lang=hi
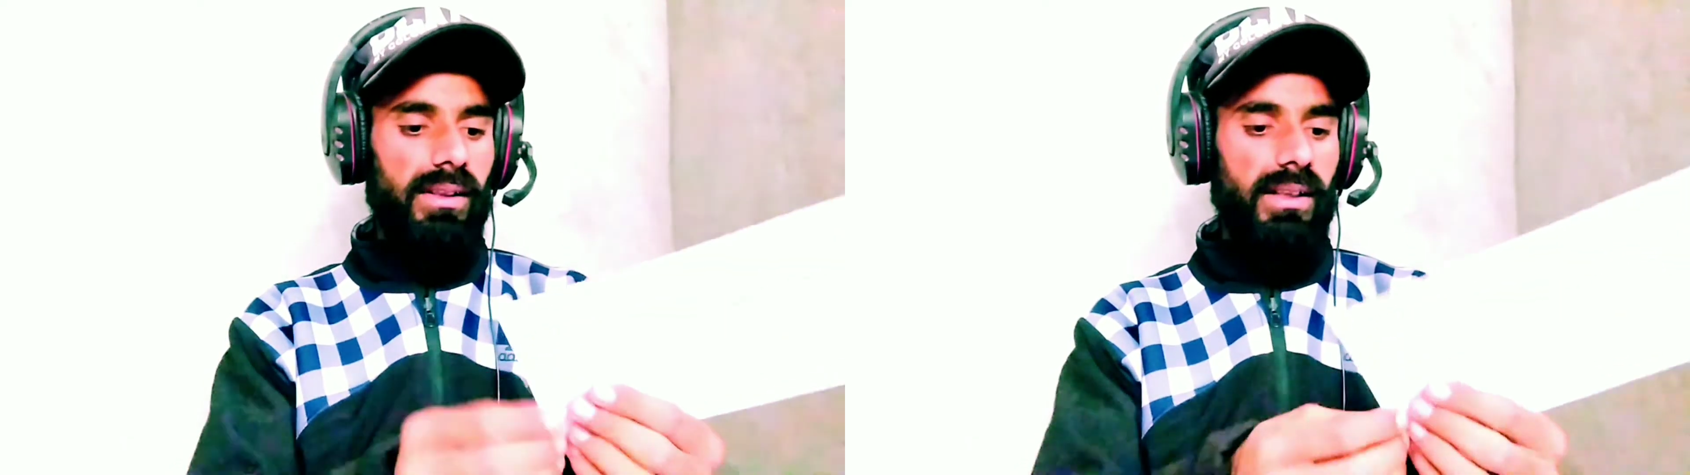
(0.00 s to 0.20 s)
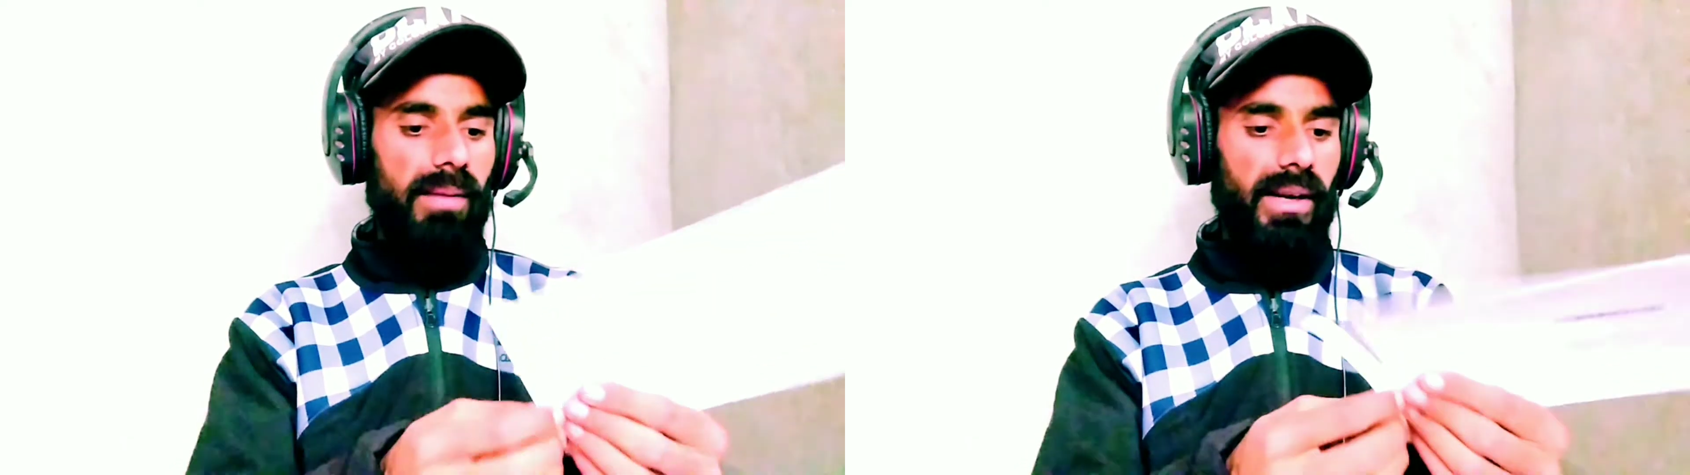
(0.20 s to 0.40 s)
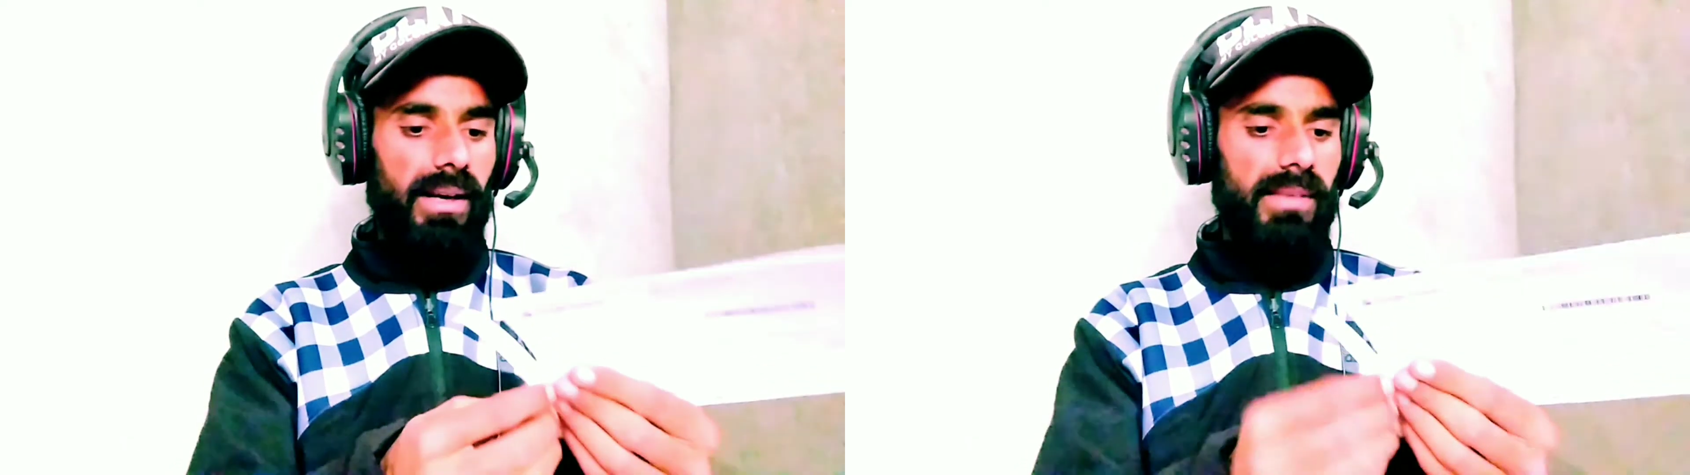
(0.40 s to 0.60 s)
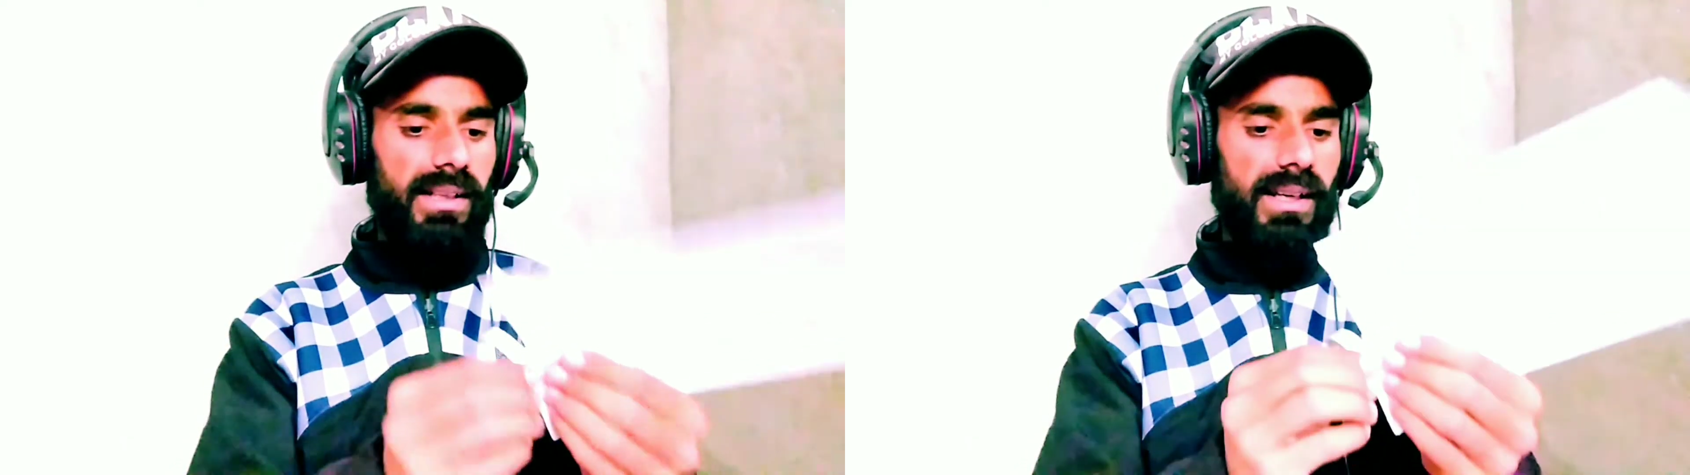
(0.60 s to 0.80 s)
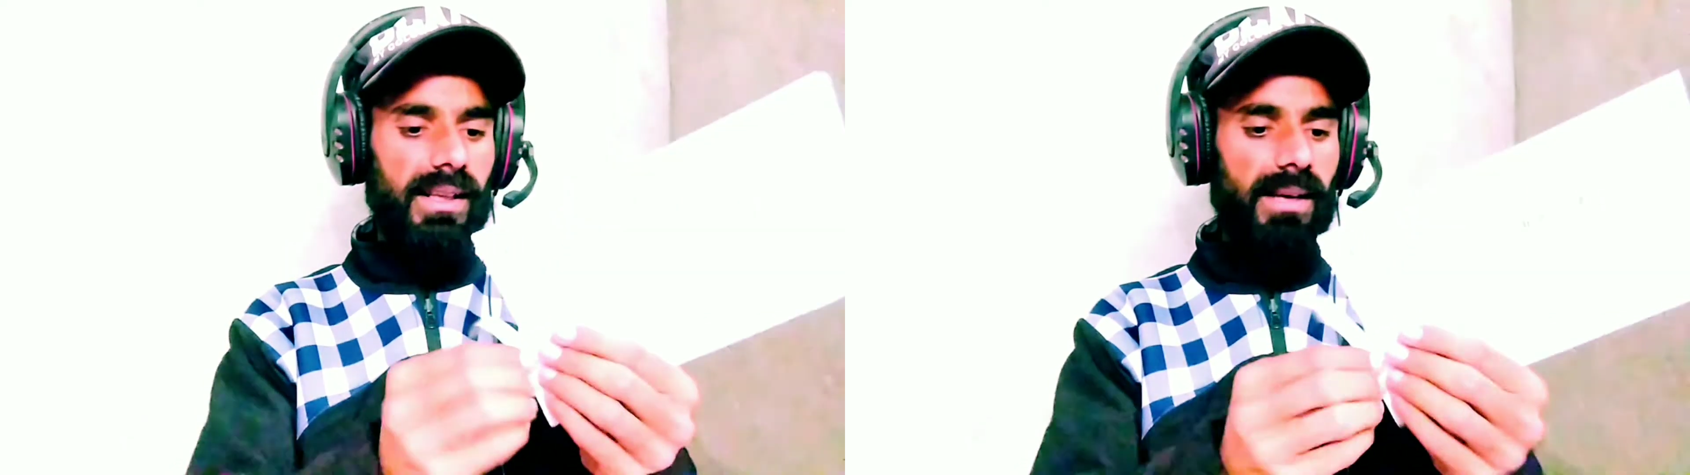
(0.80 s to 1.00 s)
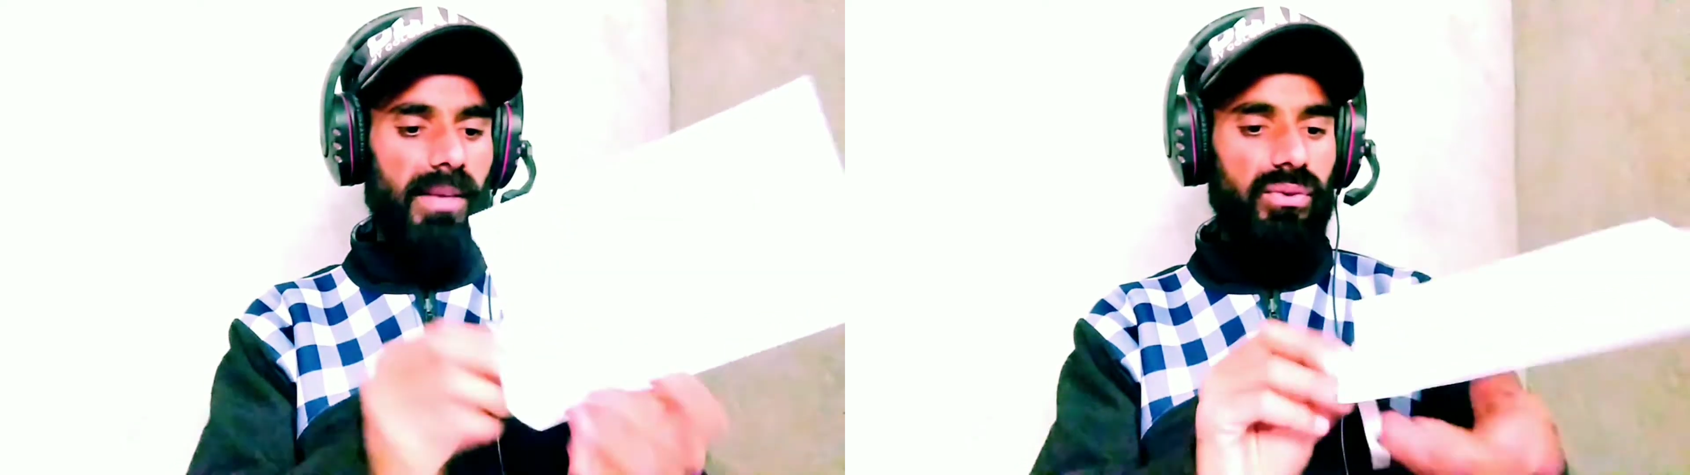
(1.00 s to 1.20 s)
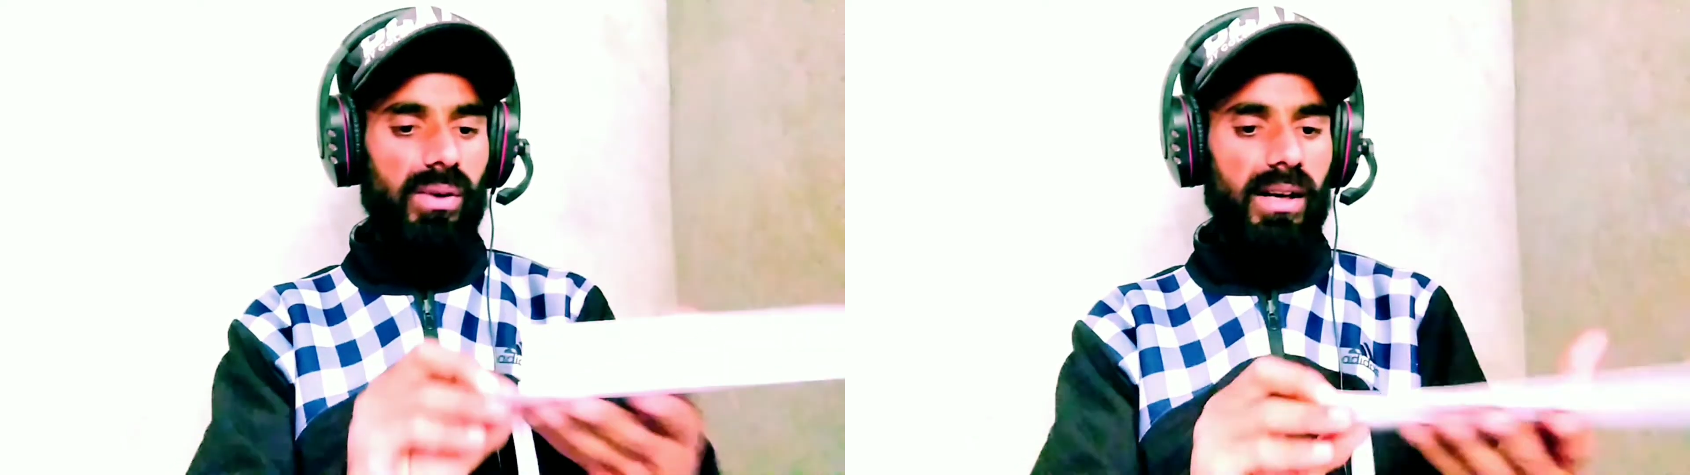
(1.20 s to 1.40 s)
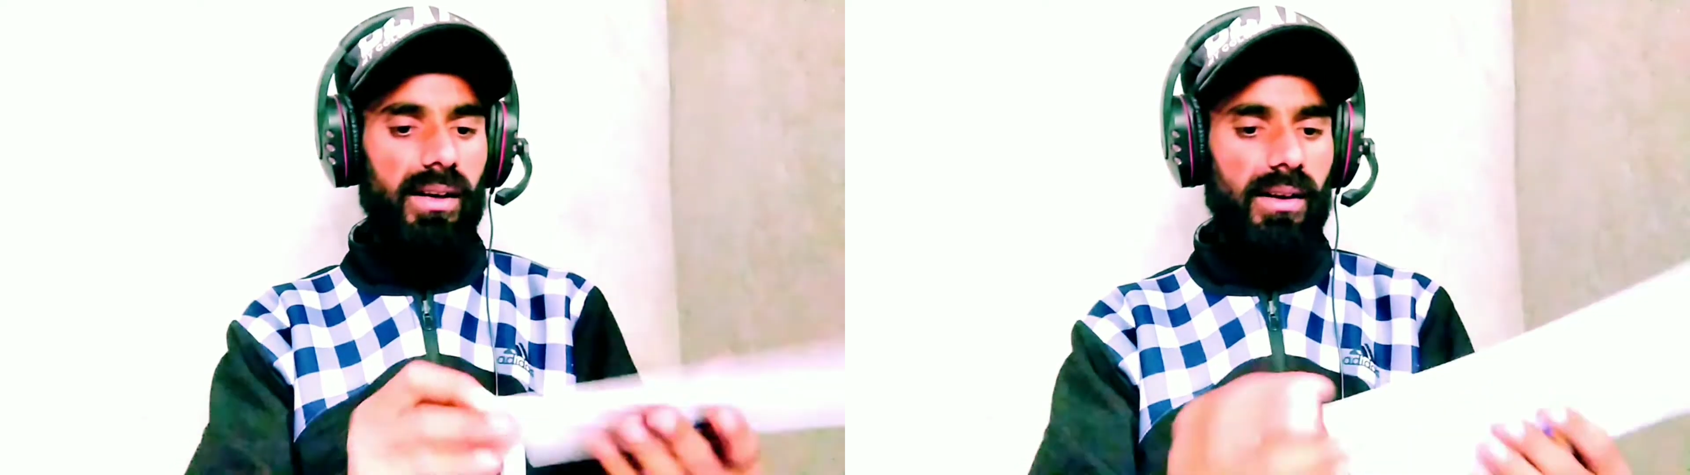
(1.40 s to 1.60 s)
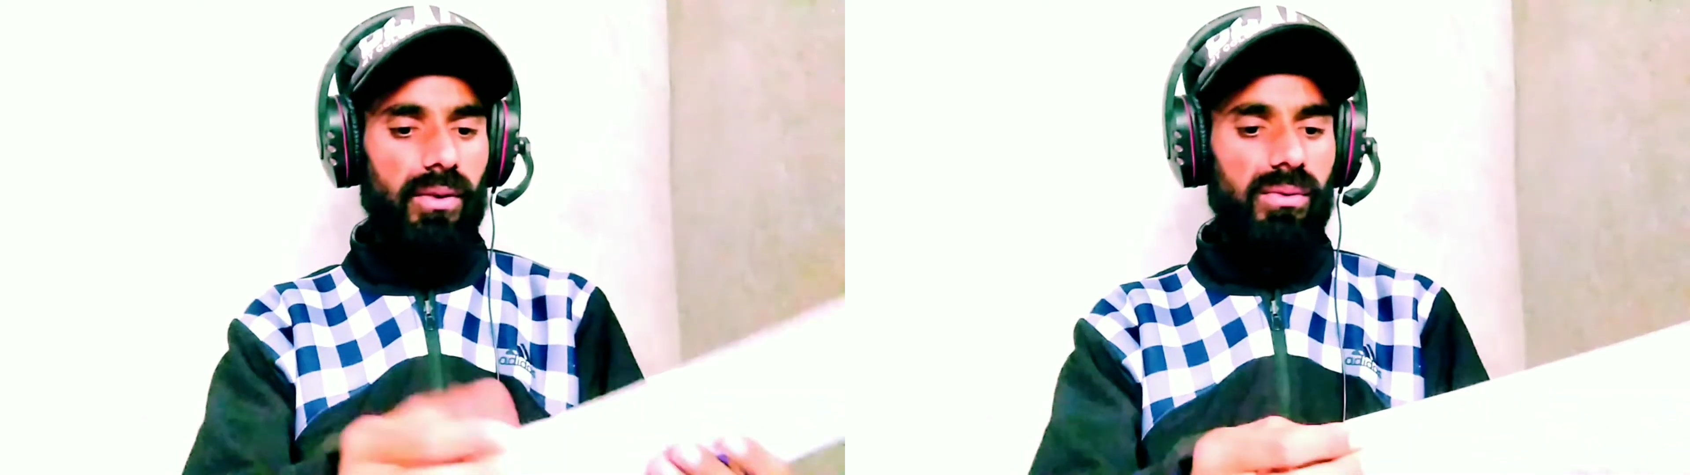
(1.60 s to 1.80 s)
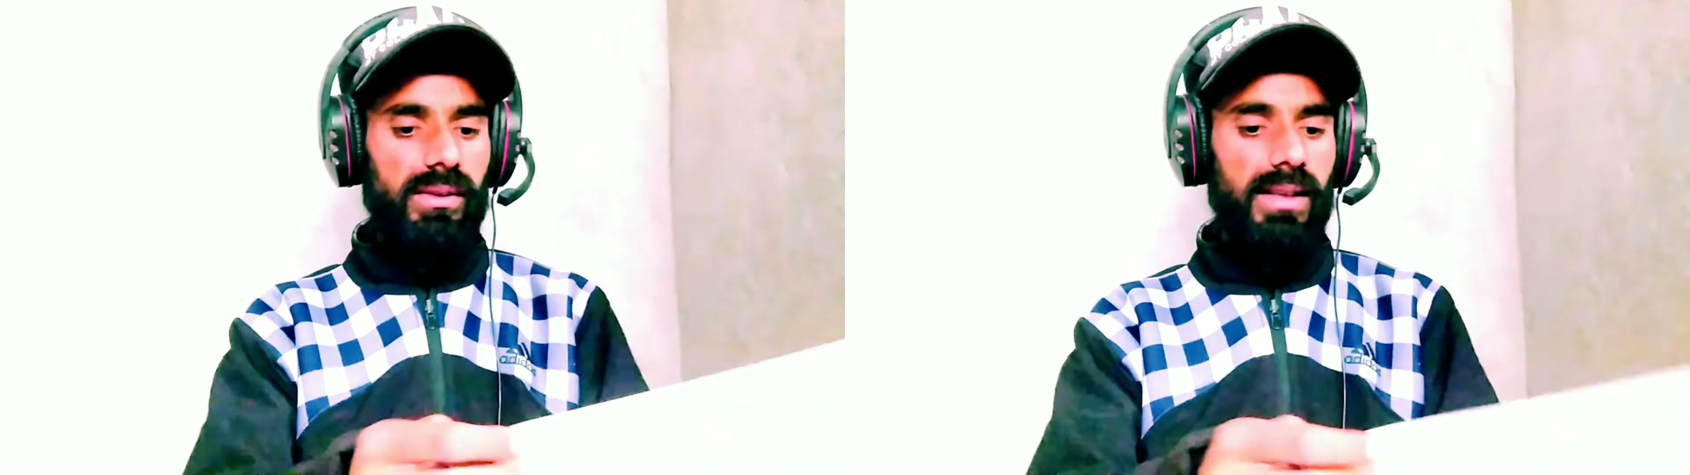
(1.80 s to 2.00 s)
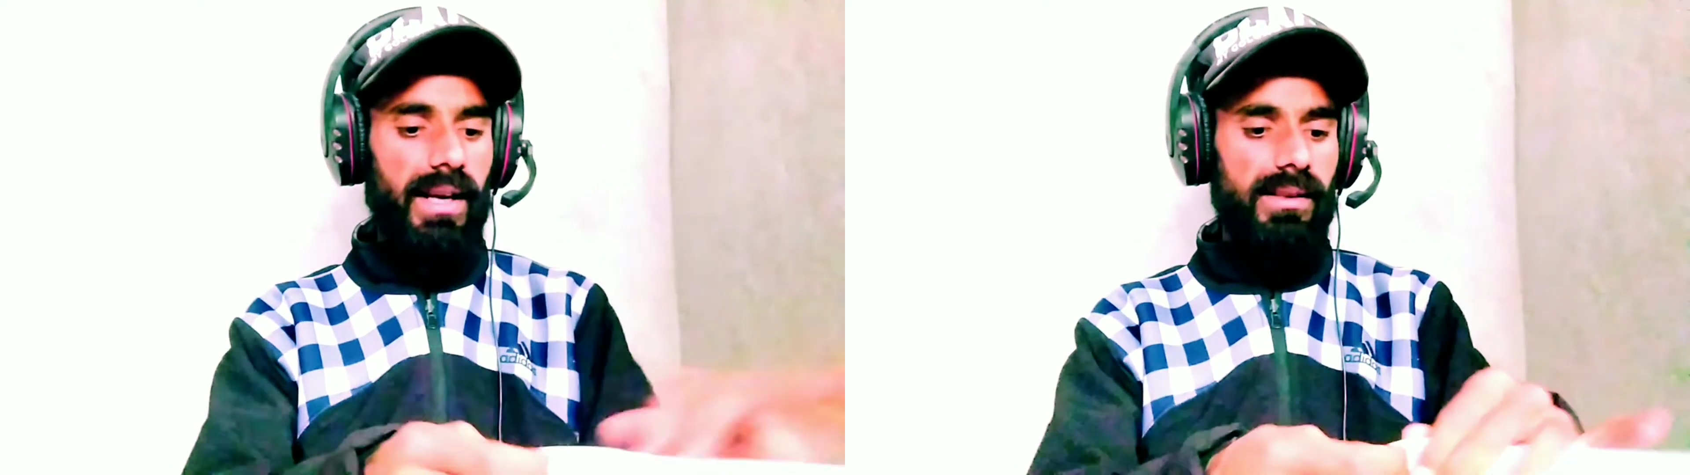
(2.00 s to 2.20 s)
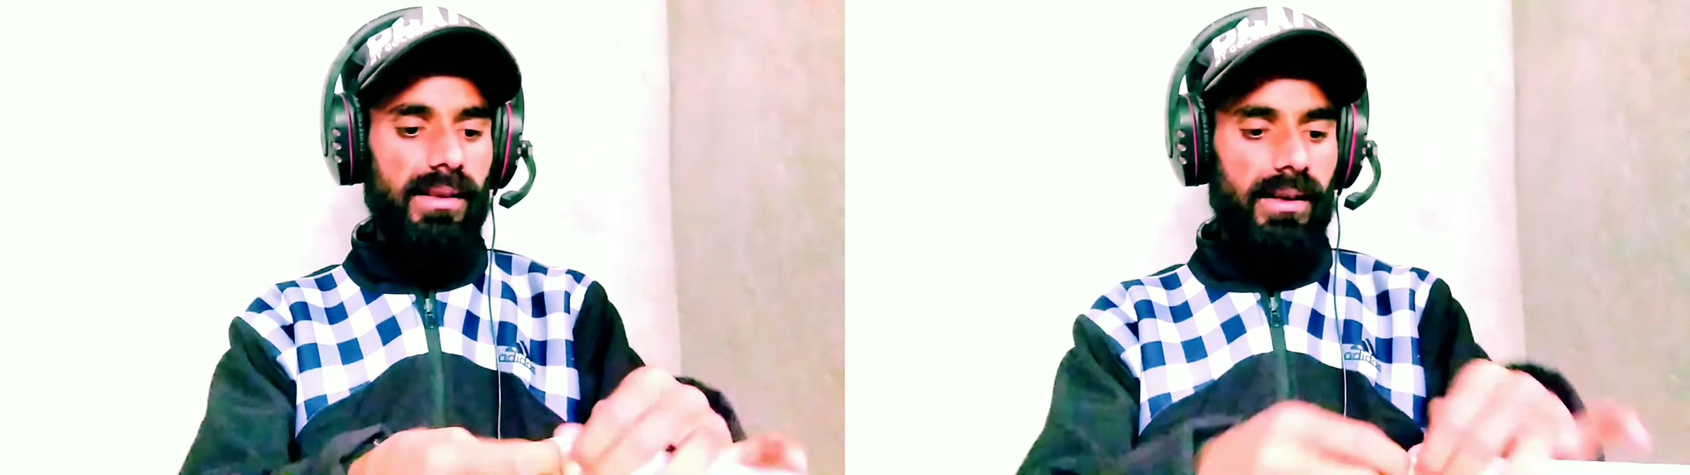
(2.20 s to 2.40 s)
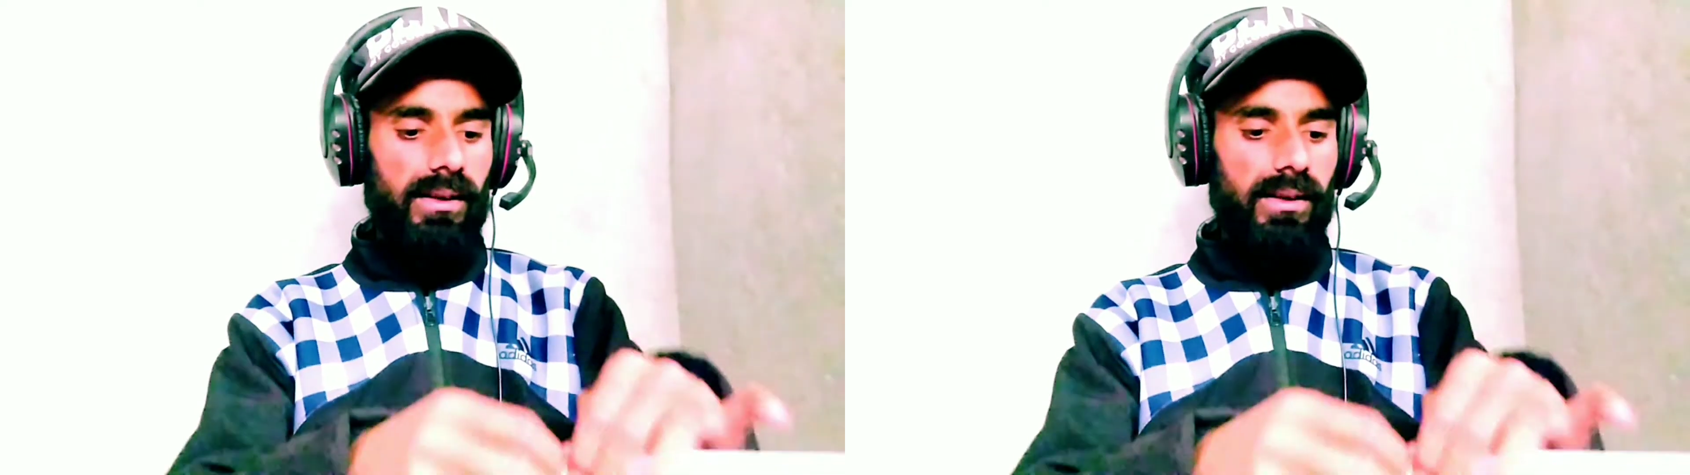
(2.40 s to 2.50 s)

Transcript: यहाँ पर आप देख सकते हैं मैं इसको कट कर रहा हूँ गाइज़